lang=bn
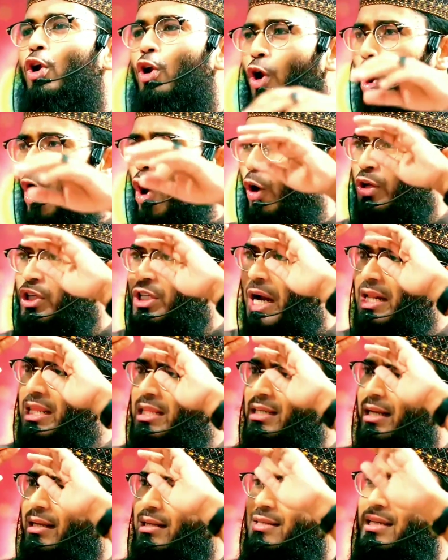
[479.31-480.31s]
লং
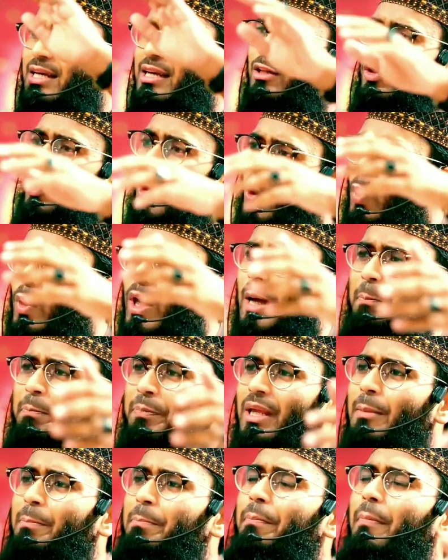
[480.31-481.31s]
জার্নিতে যাচ্ছেন তখন আপনি